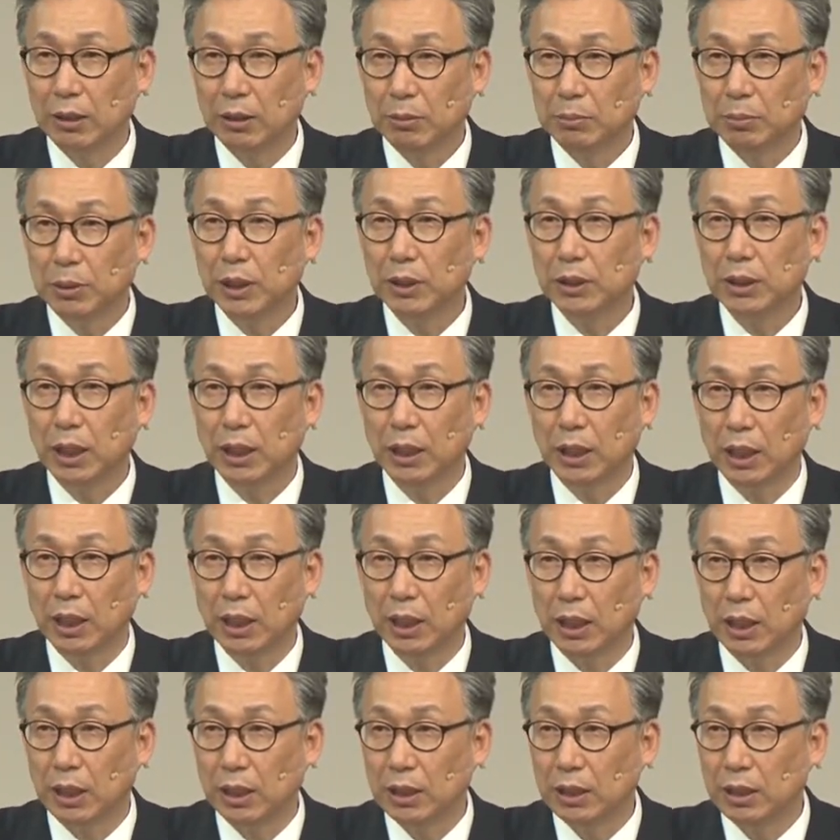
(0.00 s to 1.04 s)

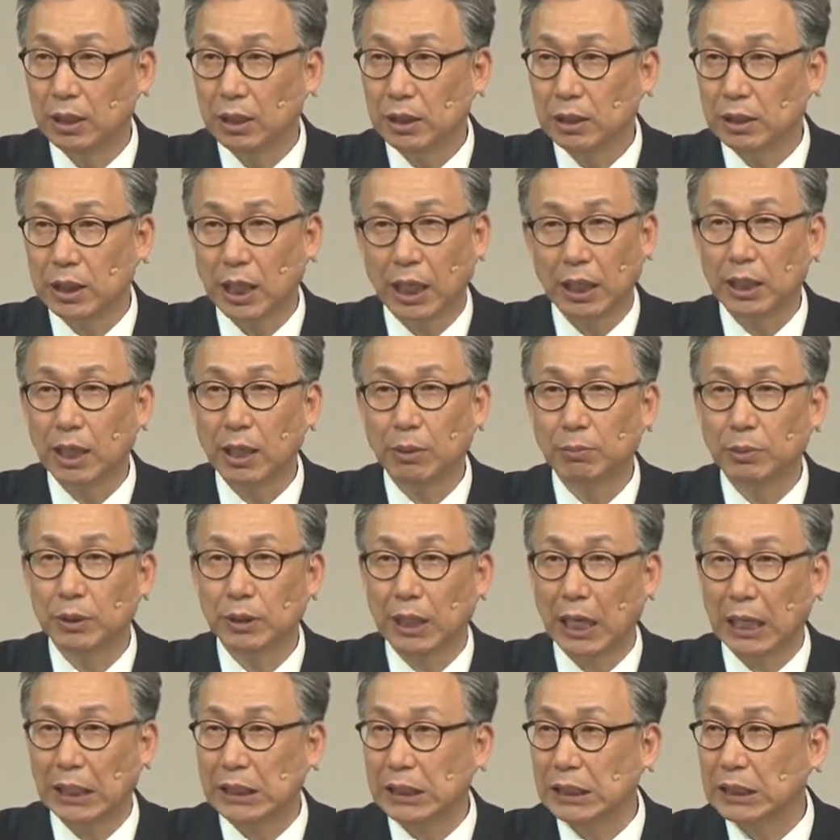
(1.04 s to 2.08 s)
평생에 자기 한 번
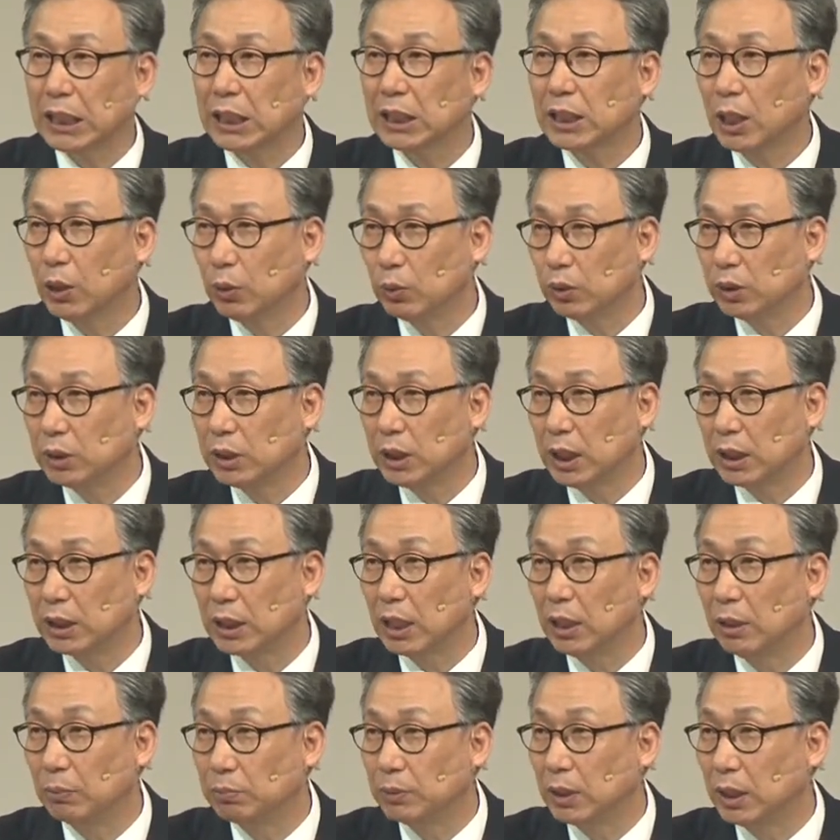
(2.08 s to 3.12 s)
다시 찾아오는 제자
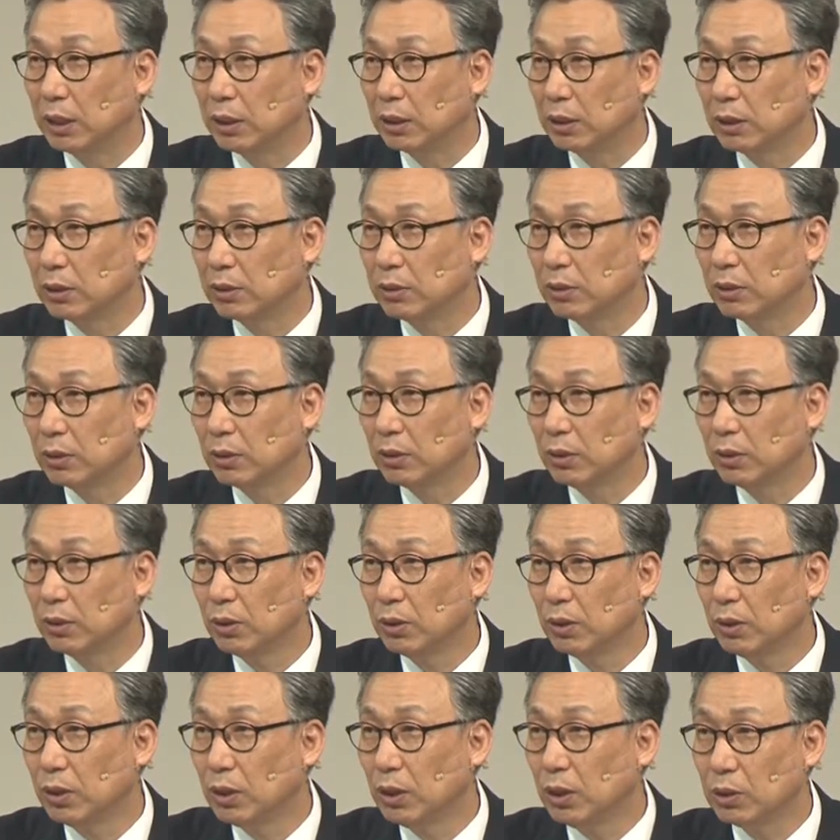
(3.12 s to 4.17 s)
없다는 거죠.
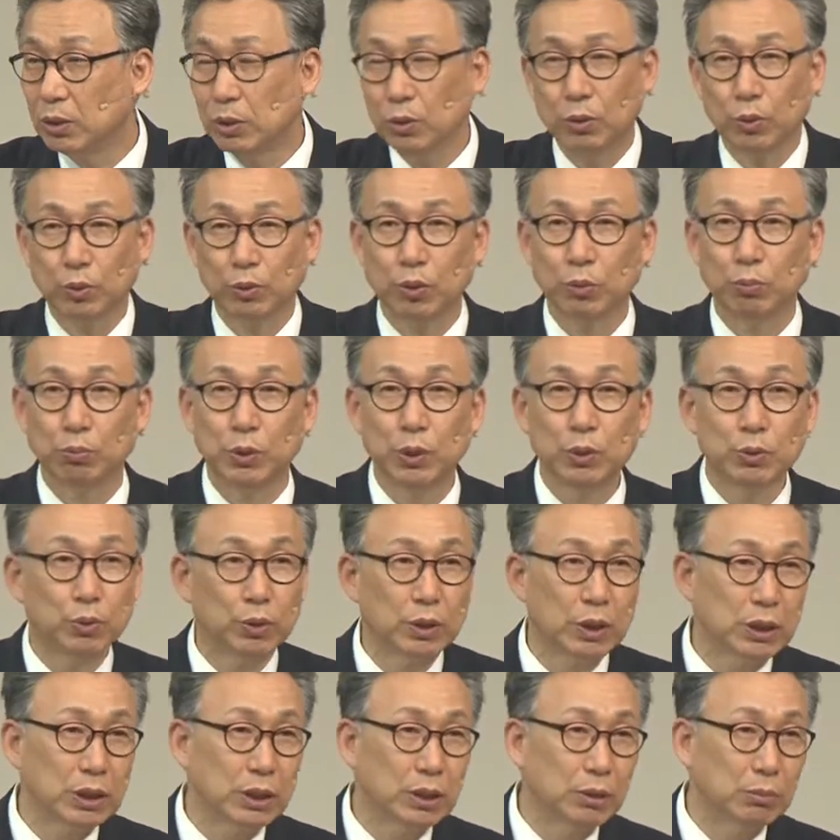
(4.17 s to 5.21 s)
그리고 또
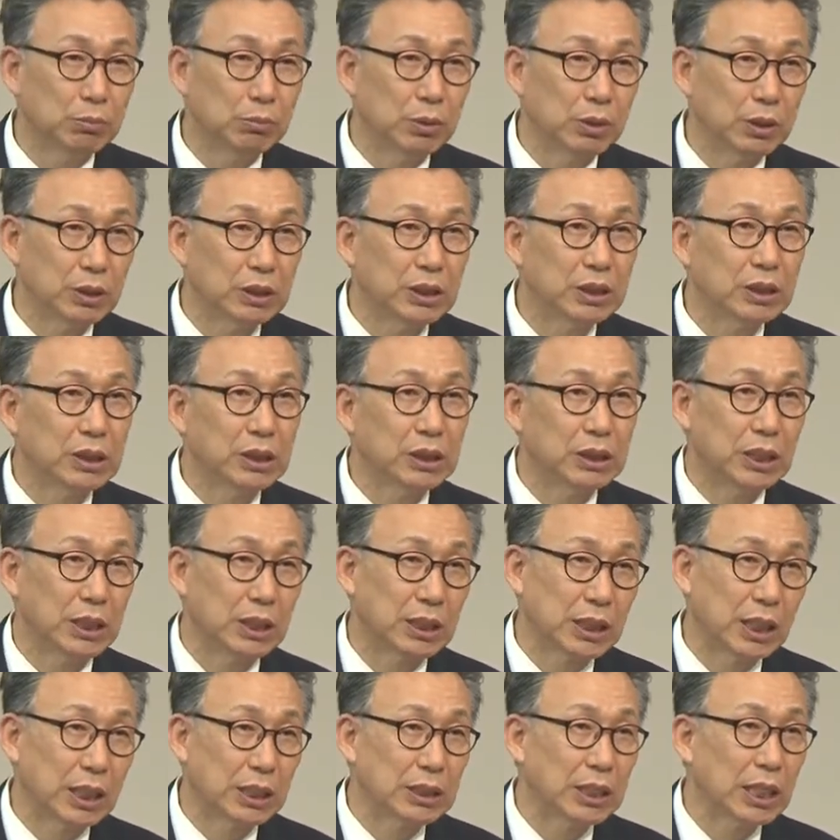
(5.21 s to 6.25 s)
미국에서는 뭐 스승
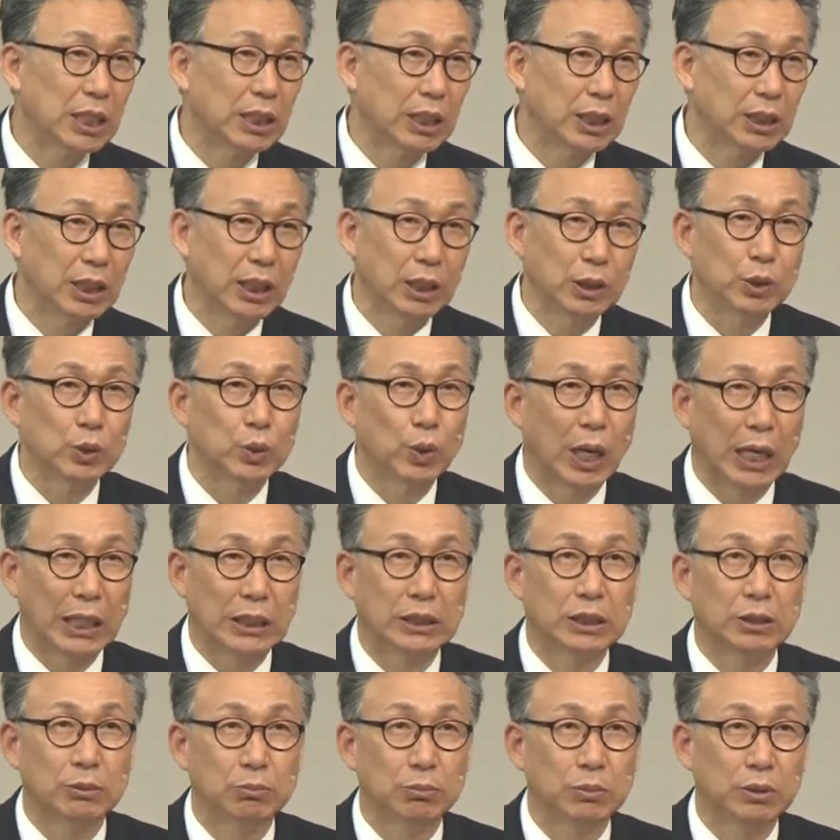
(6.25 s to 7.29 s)
제자 사이가 되지도
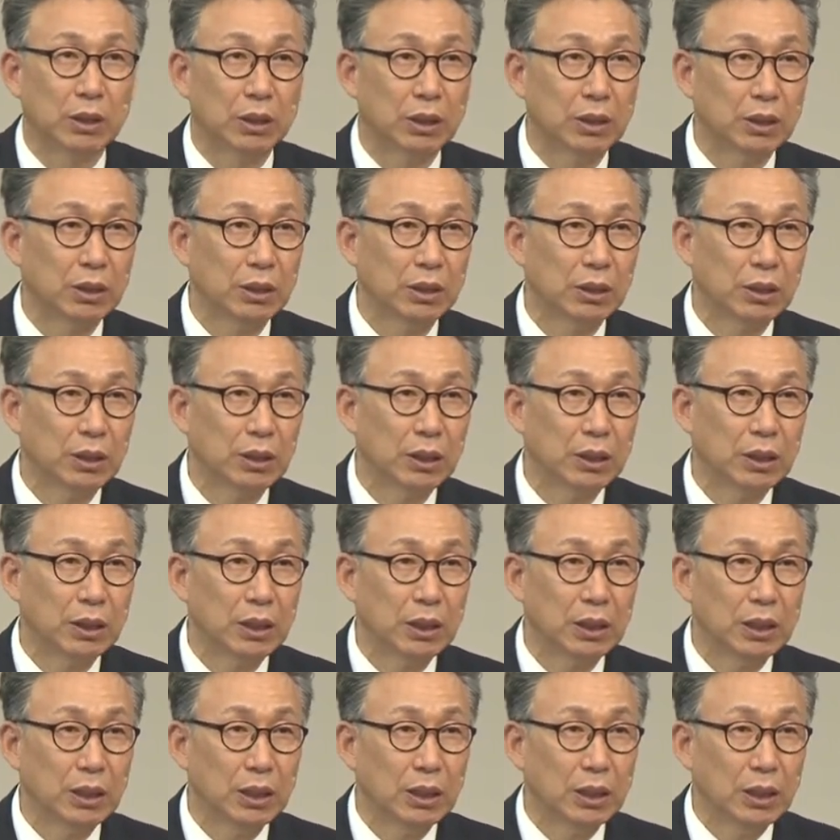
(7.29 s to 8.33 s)
않습니다.
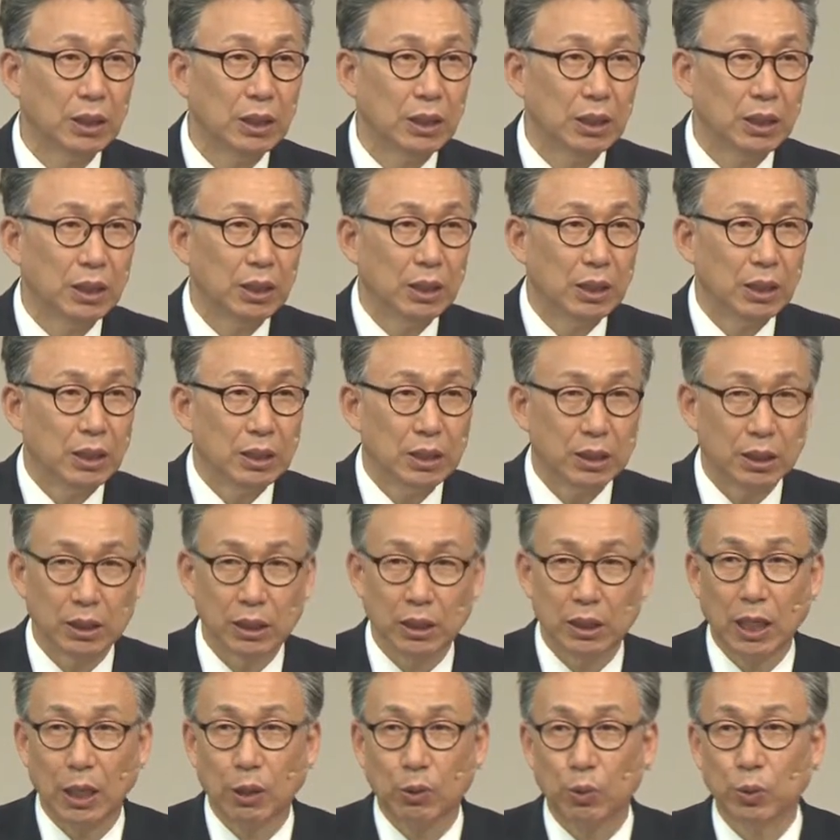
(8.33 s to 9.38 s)

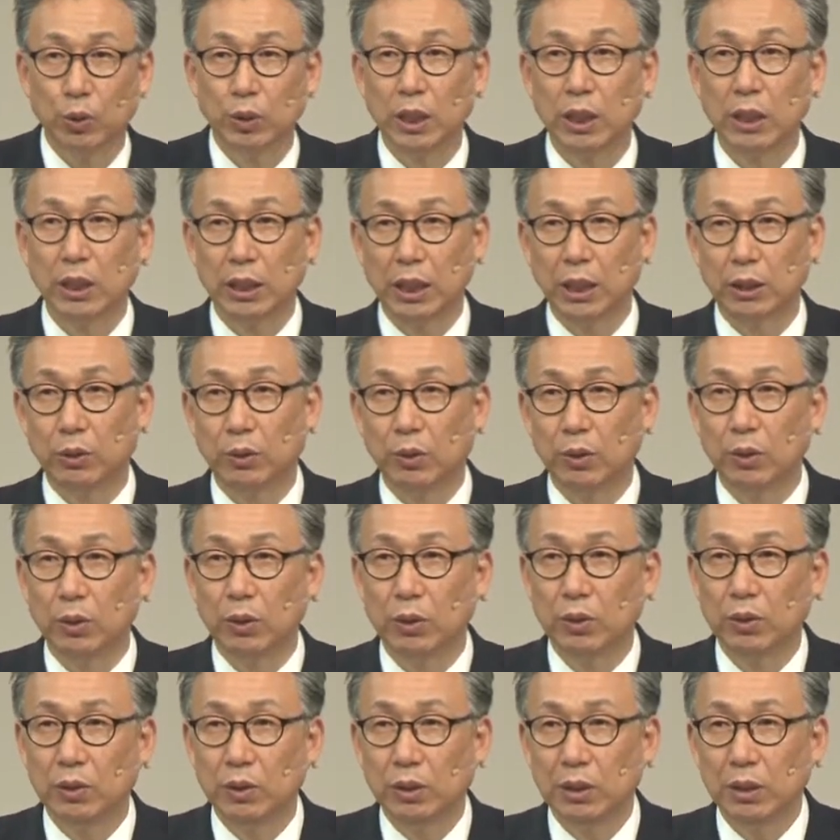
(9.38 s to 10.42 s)
그러니까 고생을 해도
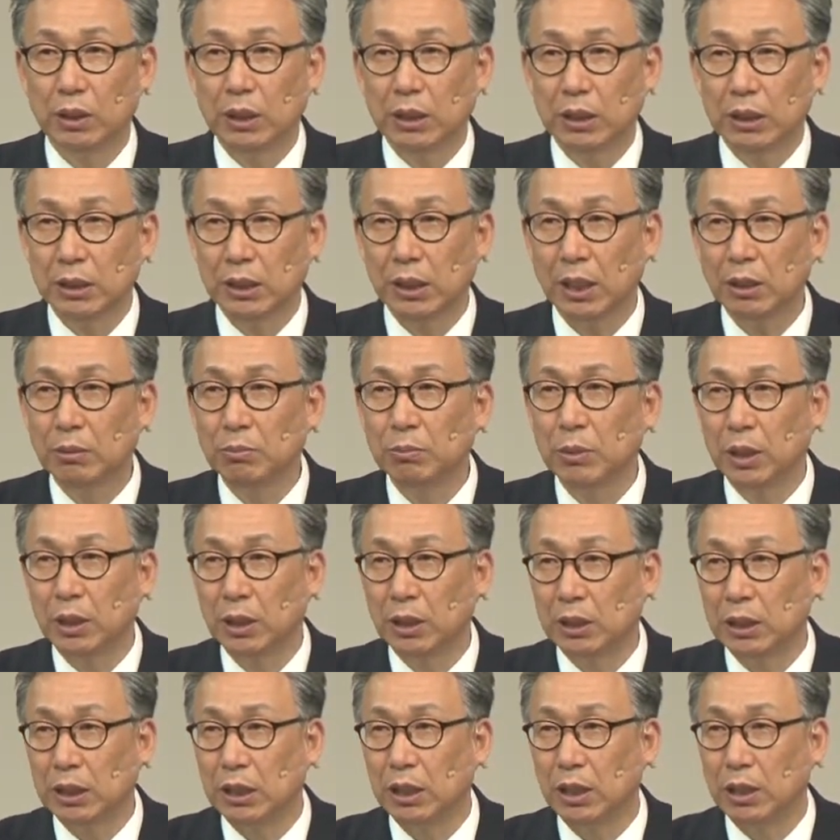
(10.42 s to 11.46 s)

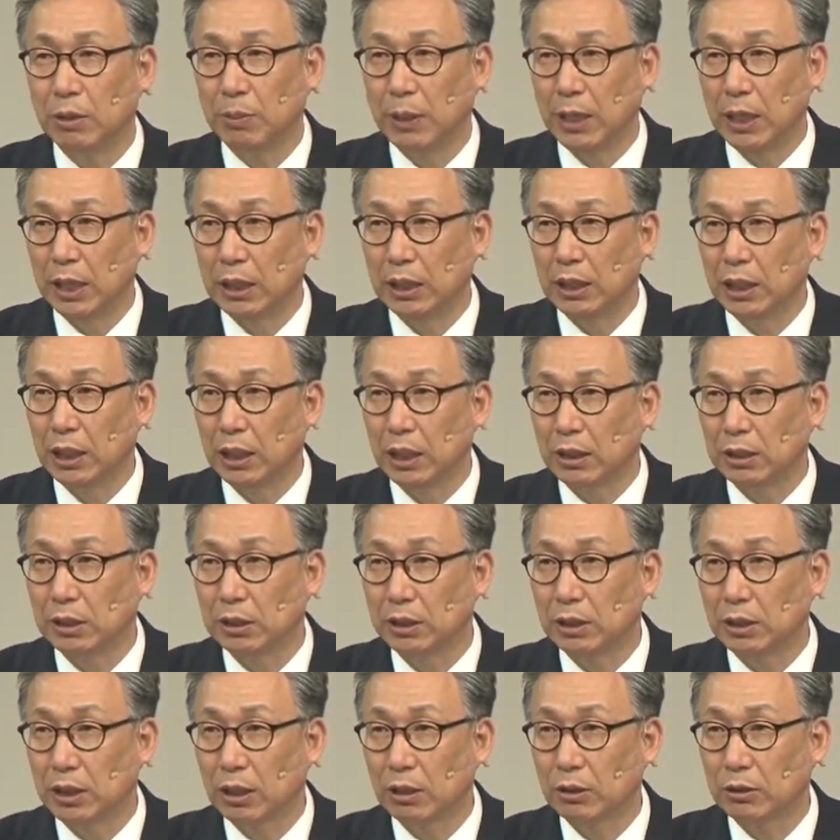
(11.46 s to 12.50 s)
생명을 길러봐야 돼
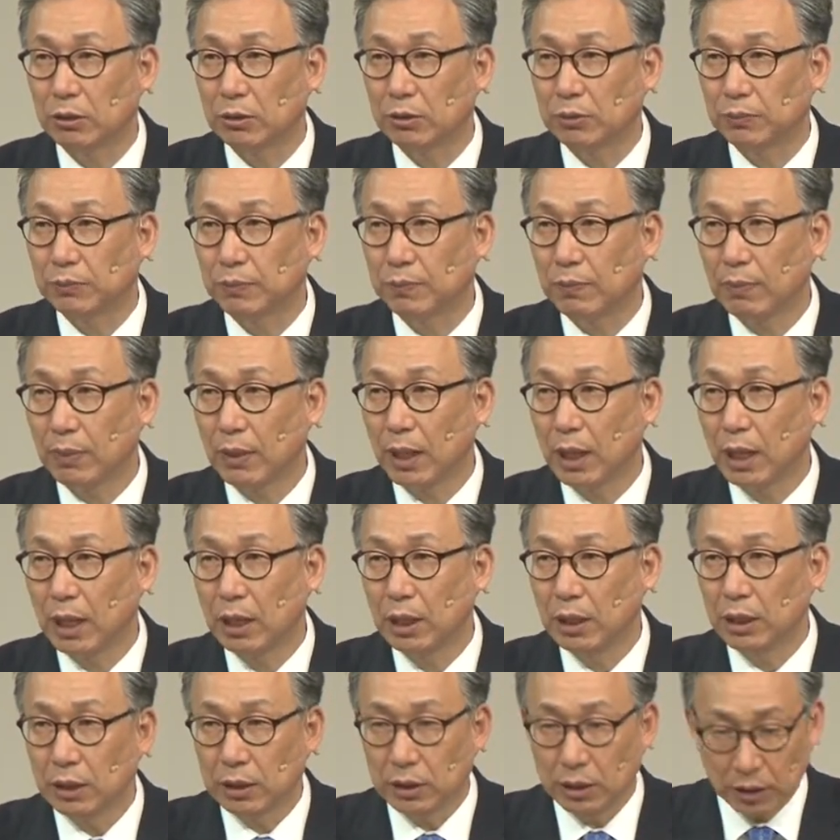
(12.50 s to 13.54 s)
그러더라고요.
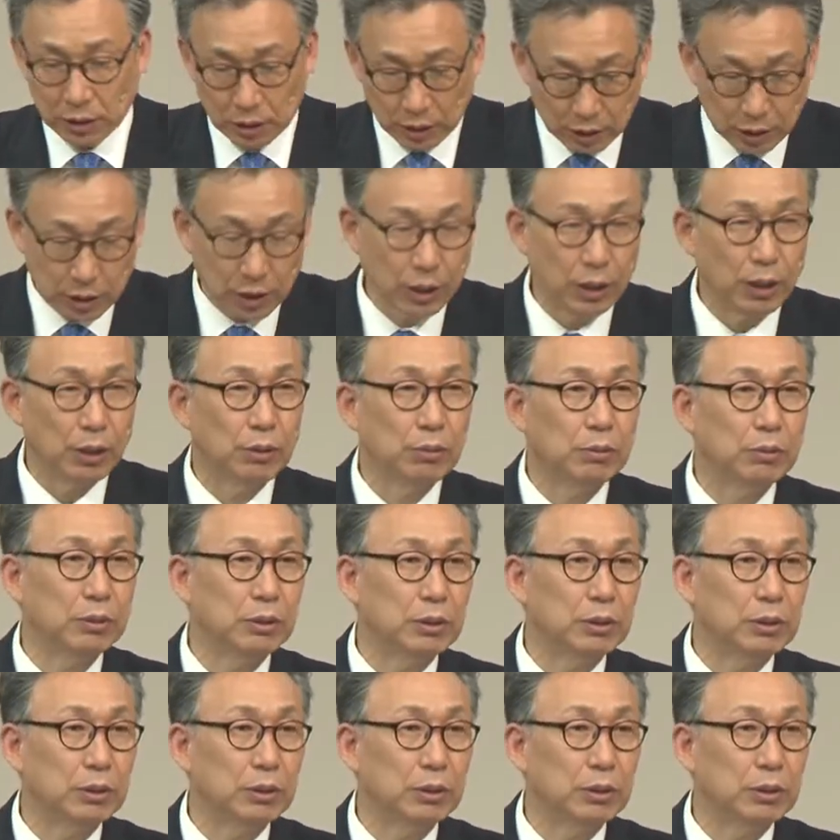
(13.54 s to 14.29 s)
그래서 이제